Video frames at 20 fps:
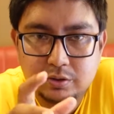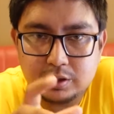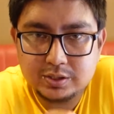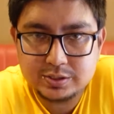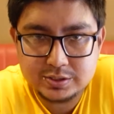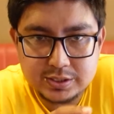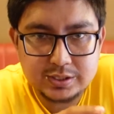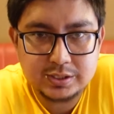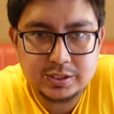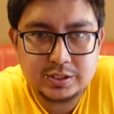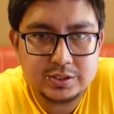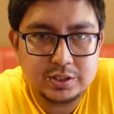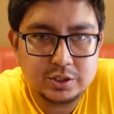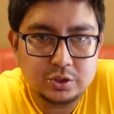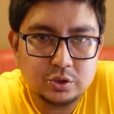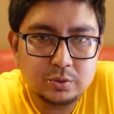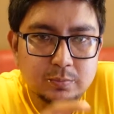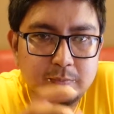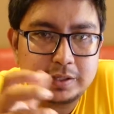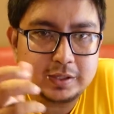করার চিন্তা
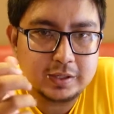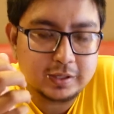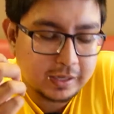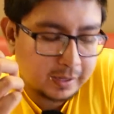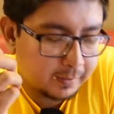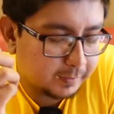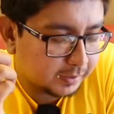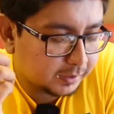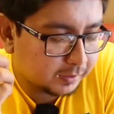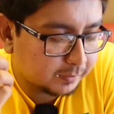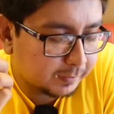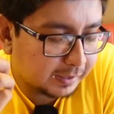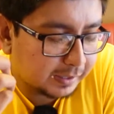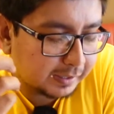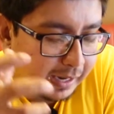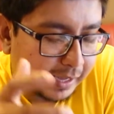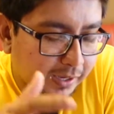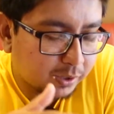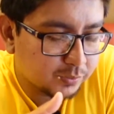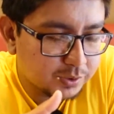ছিল বাট আমাকে মানে
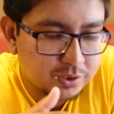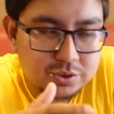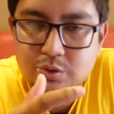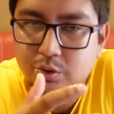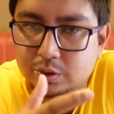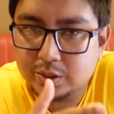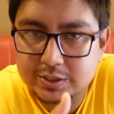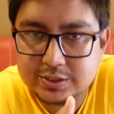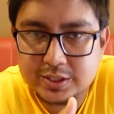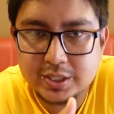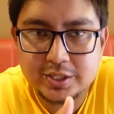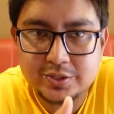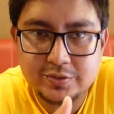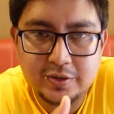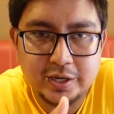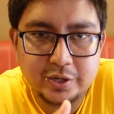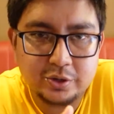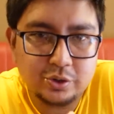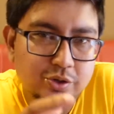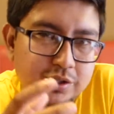নাগামিন্স তো অনেক জায়গায়
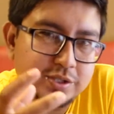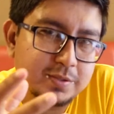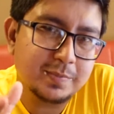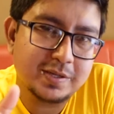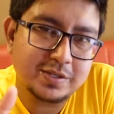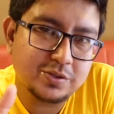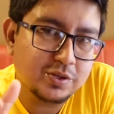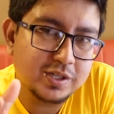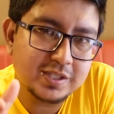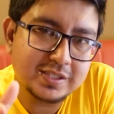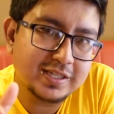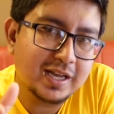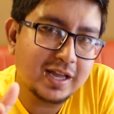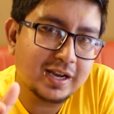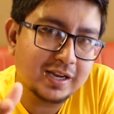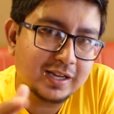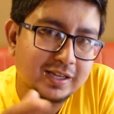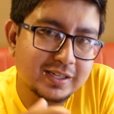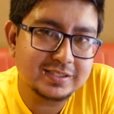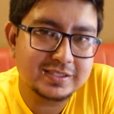ট্রাই করেছে প্লাস অনেক
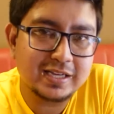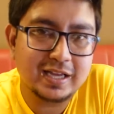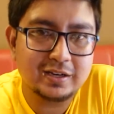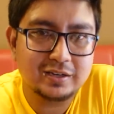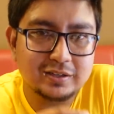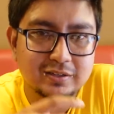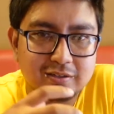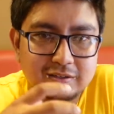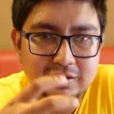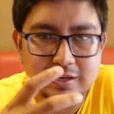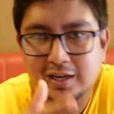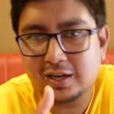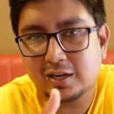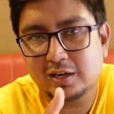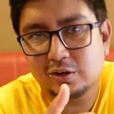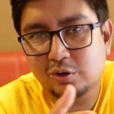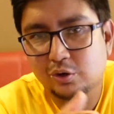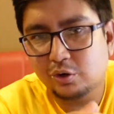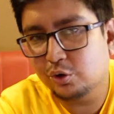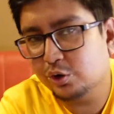ঝাল লাগে ঝাল
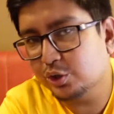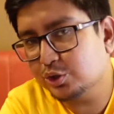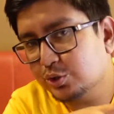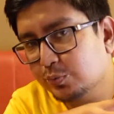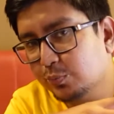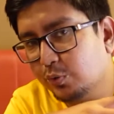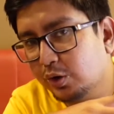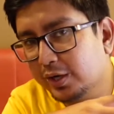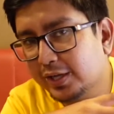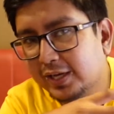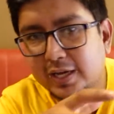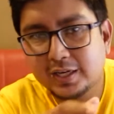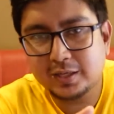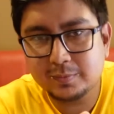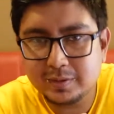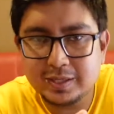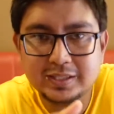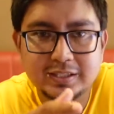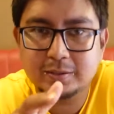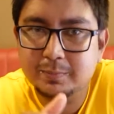লাগার কারণে অনেক সময় অনেক
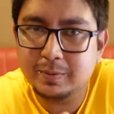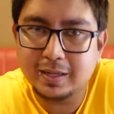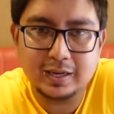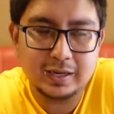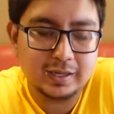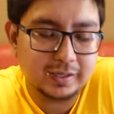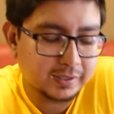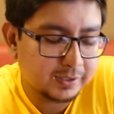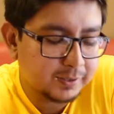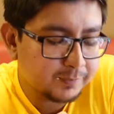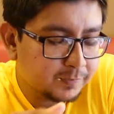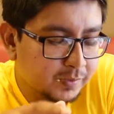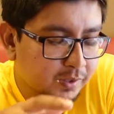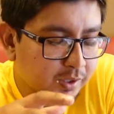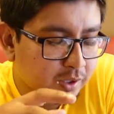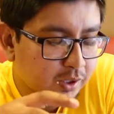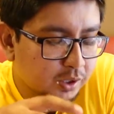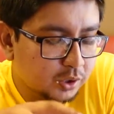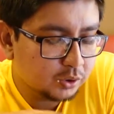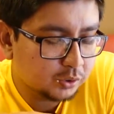আইটেম খেতেই ভালো লাগে না
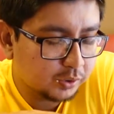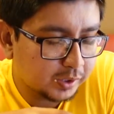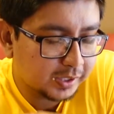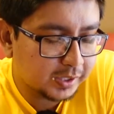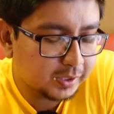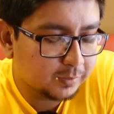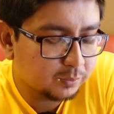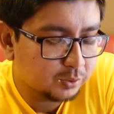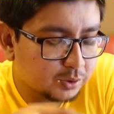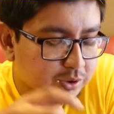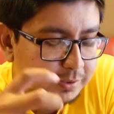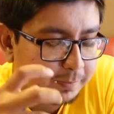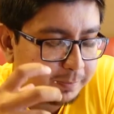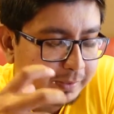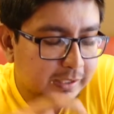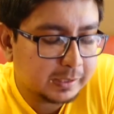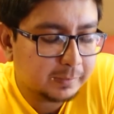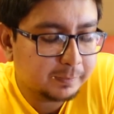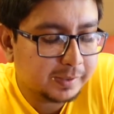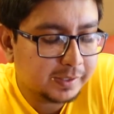তো এখানে বলো যে
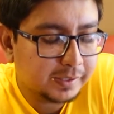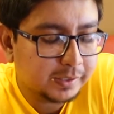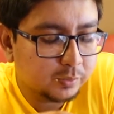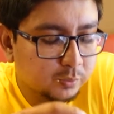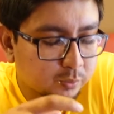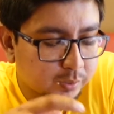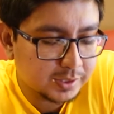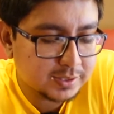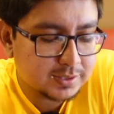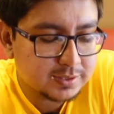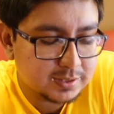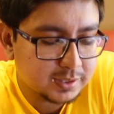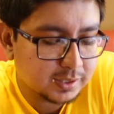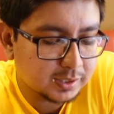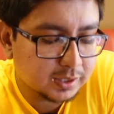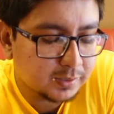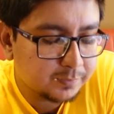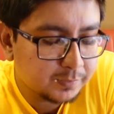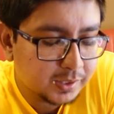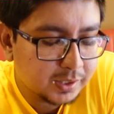পেরি পেরি উইংস
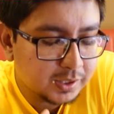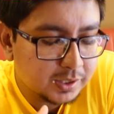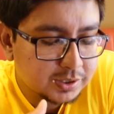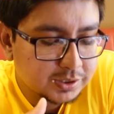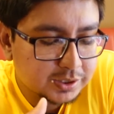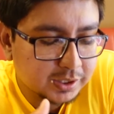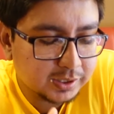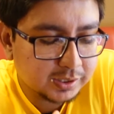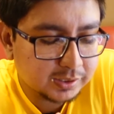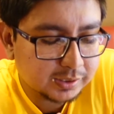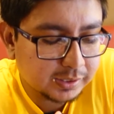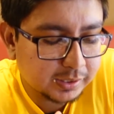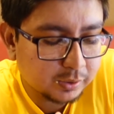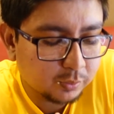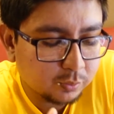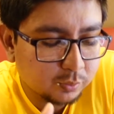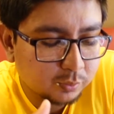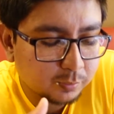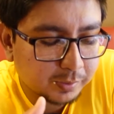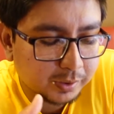যেটা সেটাতে
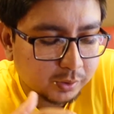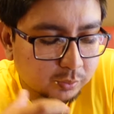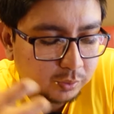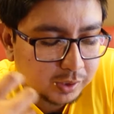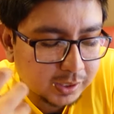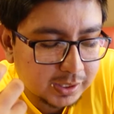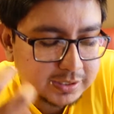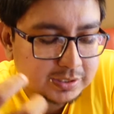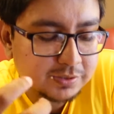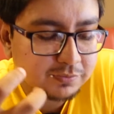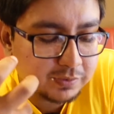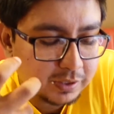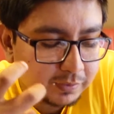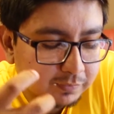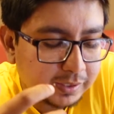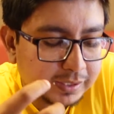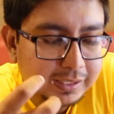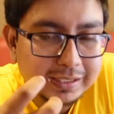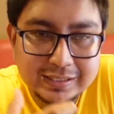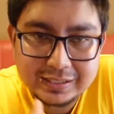মানে ওনারা যে
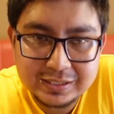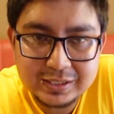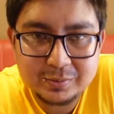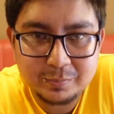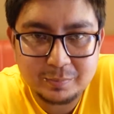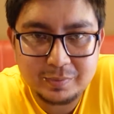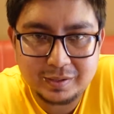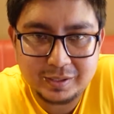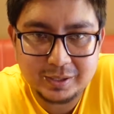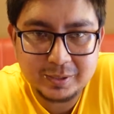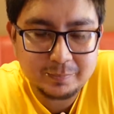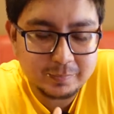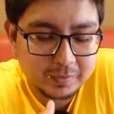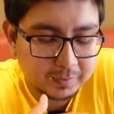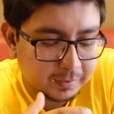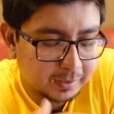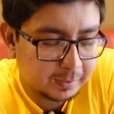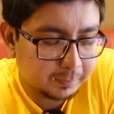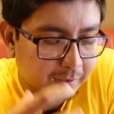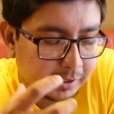ফ্লেভারটা দিতে পারে
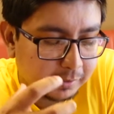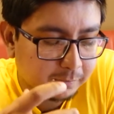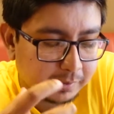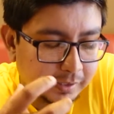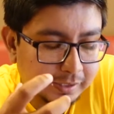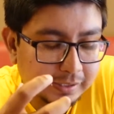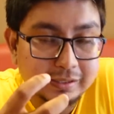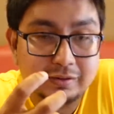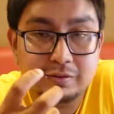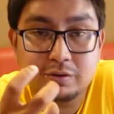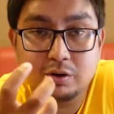মানে পেরি পেরি